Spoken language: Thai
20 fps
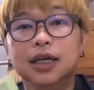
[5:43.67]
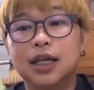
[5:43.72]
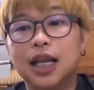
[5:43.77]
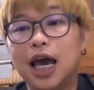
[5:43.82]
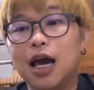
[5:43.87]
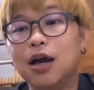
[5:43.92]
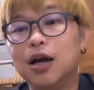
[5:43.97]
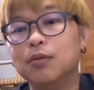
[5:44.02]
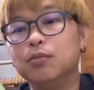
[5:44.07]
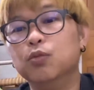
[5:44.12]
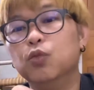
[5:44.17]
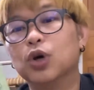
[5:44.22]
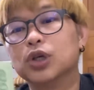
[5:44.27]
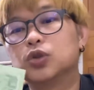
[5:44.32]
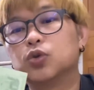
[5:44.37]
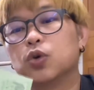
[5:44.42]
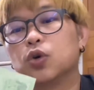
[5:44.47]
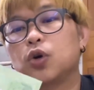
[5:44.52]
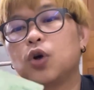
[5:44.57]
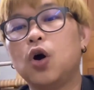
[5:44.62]
นะหมวด
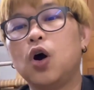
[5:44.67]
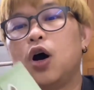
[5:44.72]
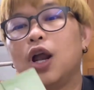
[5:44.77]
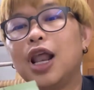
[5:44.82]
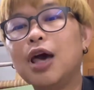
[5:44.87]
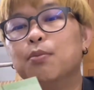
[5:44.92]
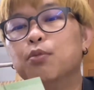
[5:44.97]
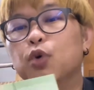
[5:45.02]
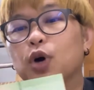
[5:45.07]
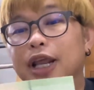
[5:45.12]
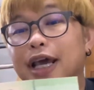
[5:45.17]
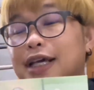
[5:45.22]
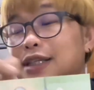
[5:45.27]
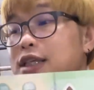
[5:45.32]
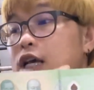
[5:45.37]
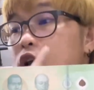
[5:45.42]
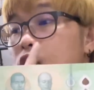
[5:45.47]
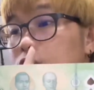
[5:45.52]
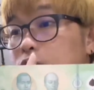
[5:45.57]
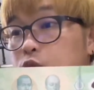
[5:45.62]
ศูนย์กและหมวด S
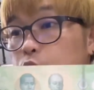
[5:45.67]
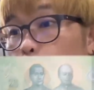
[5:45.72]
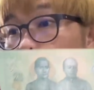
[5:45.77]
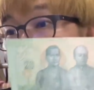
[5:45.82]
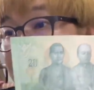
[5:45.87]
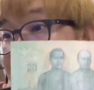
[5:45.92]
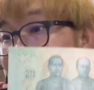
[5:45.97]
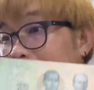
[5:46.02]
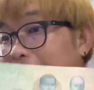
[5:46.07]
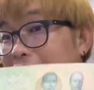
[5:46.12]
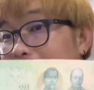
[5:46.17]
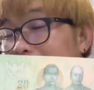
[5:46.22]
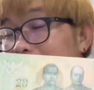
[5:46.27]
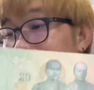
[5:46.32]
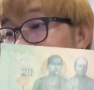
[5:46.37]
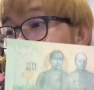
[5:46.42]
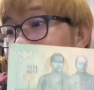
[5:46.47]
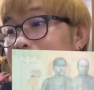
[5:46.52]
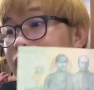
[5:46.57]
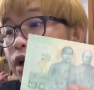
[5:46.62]
ส่วนใคร
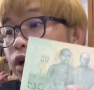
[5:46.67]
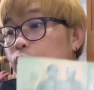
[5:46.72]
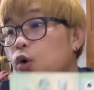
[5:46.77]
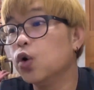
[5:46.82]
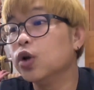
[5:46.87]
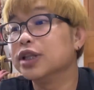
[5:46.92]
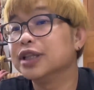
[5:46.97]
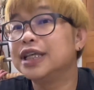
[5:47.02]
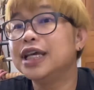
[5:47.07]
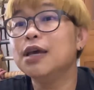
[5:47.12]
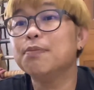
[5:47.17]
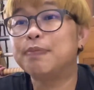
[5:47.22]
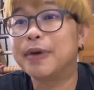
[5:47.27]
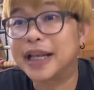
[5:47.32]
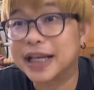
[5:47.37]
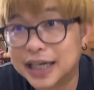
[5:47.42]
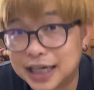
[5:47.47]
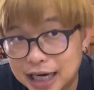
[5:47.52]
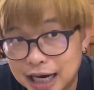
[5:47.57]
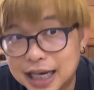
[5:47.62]
ที่มีรุ่นที่เป็
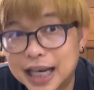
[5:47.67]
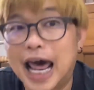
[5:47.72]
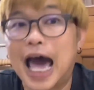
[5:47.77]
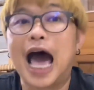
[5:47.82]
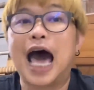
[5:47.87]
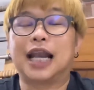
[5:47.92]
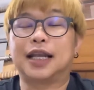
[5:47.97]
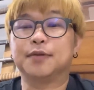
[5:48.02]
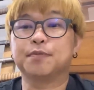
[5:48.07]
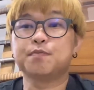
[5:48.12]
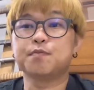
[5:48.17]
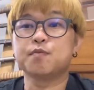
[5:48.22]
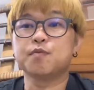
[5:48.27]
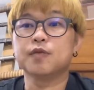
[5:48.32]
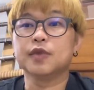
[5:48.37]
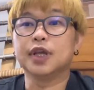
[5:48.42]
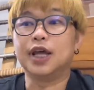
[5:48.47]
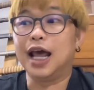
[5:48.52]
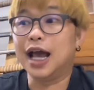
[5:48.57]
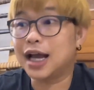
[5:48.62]
นกระดาษ
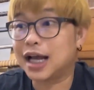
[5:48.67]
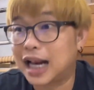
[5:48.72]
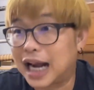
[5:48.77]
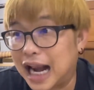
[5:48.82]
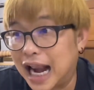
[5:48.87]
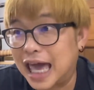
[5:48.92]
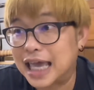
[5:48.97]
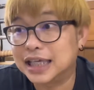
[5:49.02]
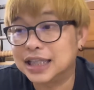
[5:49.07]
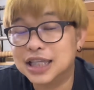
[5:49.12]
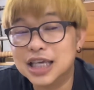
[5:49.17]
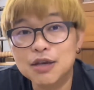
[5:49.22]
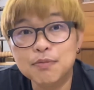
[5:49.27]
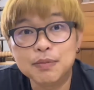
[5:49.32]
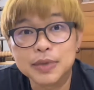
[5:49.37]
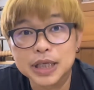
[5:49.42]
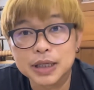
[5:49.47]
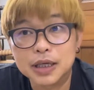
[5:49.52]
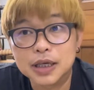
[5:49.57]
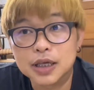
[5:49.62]
นะใครที่
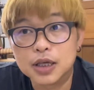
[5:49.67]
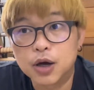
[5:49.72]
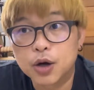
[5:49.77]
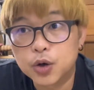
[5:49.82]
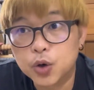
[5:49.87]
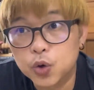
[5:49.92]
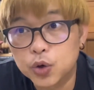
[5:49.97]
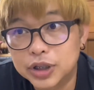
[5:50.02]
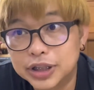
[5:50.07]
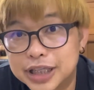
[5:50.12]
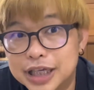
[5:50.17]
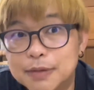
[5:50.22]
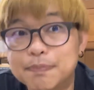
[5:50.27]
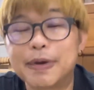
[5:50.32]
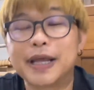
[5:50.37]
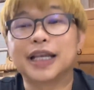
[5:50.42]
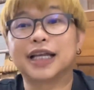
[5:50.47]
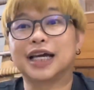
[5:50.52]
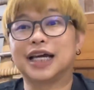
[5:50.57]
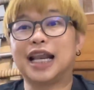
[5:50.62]
มีรุ่นที่
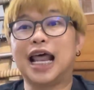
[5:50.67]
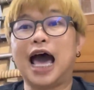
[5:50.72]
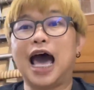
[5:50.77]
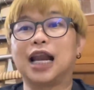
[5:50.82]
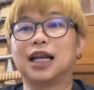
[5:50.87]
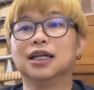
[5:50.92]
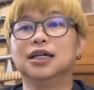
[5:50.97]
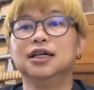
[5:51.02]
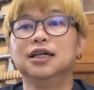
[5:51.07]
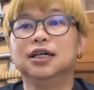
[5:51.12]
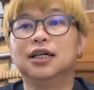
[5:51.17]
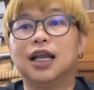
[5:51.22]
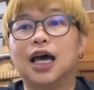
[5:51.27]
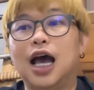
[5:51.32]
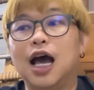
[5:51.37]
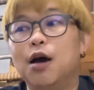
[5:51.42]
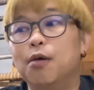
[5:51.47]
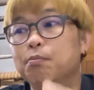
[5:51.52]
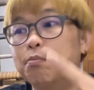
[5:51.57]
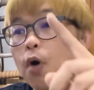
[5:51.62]
เป็นกระดาษ
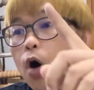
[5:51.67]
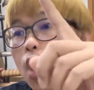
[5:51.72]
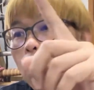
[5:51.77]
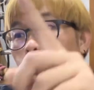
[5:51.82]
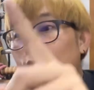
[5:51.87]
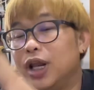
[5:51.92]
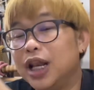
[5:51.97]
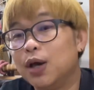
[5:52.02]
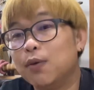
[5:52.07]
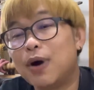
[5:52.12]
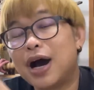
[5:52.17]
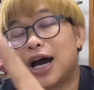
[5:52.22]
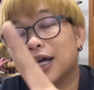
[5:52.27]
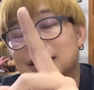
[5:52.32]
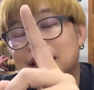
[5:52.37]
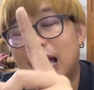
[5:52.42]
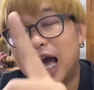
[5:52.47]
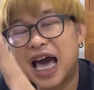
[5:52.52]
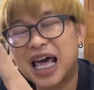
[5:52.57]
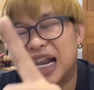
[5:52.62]
นะบอกไว้เลยว่า
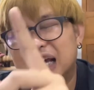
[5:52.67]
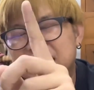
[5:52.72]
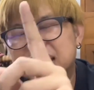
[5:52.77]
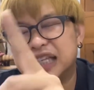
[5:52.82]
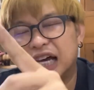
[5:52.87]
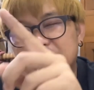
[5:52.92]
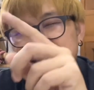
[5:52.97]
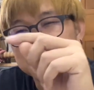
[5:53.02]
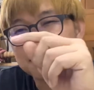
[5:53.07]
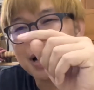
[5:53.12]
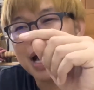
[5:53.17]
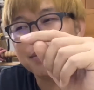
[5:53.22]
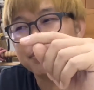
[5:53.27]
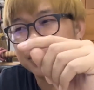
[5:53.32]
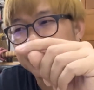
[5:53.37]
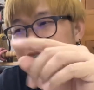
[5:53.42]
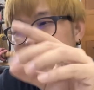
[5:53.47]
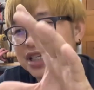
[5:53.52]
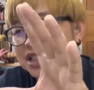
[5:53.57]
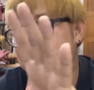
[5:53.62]
ถ้ารักษาสภาพ
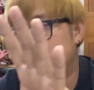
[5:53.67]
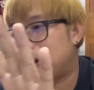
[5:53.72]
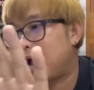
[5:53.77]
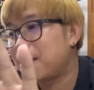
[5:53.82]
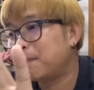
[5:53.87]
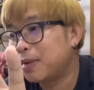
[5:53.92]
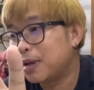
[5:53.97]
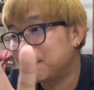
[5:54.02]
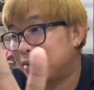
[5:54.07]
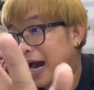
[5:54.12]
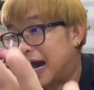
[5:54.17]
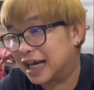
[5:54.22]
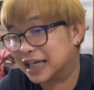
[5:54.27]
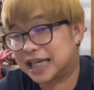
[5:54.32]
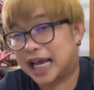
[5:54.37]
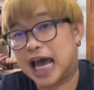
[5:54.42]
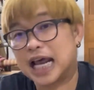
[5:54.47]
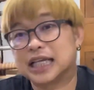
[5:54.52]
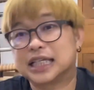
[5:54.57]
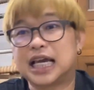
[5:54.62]
ดีๆสภาพไม่ผ่าน
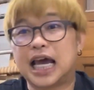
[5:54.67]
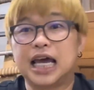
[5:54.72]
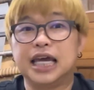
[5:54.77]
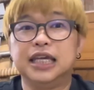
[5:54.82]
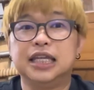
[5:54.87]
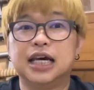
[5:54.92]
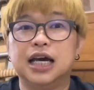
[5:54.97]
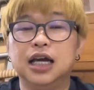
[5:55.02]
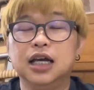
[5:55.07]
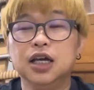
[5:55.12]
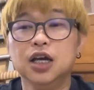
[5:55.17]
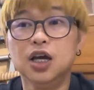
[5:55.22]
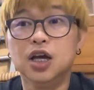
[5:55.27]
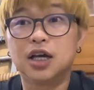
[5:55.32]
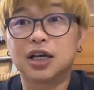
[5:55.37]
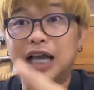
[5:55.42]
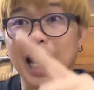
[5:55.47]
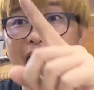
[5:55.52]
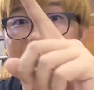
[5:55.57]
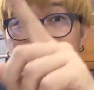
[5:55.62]
การใช้นะ
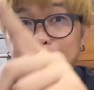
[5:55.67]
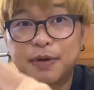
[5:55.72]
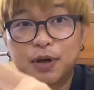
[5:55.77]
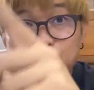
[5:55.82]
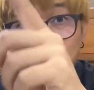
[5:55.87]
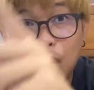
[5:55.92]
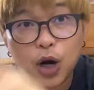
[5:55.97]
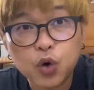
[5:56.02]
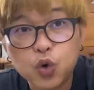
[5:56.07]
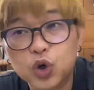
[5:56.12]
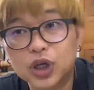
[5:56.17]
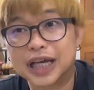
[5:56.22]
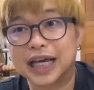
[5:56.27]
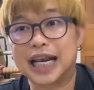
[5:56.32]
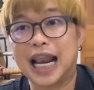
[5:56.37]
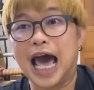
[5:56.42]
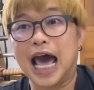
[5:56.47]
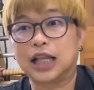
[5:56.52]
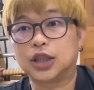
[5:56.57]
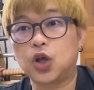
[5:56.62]
กลายเป็นว่ารุ่นก
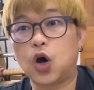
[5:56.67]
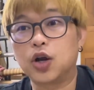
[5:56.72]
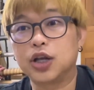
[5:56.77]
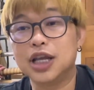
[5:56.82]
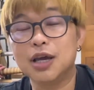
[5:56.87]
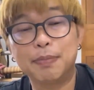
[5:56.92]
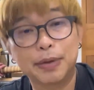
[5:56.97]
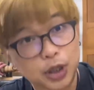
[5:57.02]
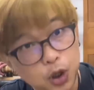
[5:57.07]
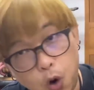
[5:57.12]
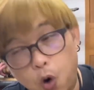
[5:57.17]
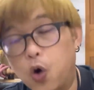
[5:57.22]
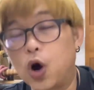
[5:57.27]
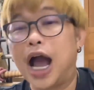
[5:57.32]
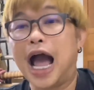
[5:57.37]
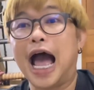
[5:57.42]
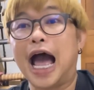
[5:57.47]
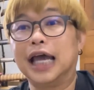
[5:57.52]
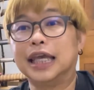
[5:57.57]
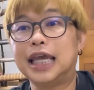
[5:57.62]
ระดาษตอนนี้เป็นของ
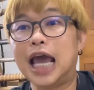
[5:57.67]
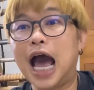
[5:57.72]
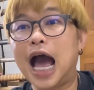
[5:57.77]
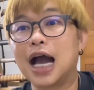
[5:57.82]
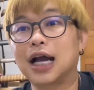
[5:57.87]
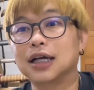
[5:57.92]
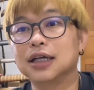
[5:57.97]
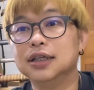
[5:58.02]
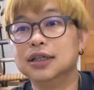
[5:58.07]
หายาก